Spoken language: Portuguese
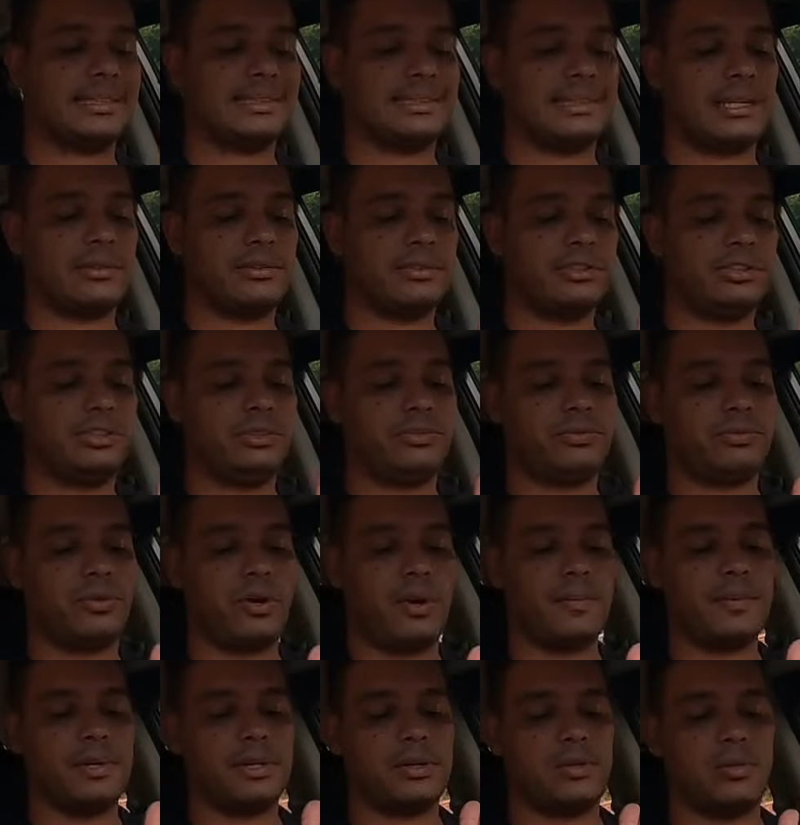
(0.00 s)
as aulas de
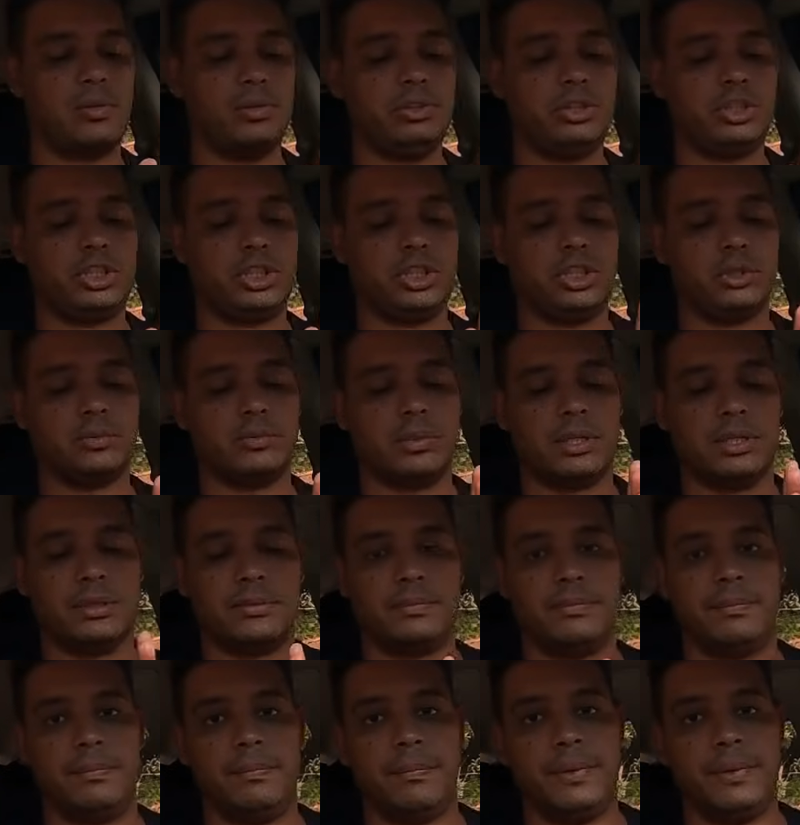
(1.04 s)
forma contínua.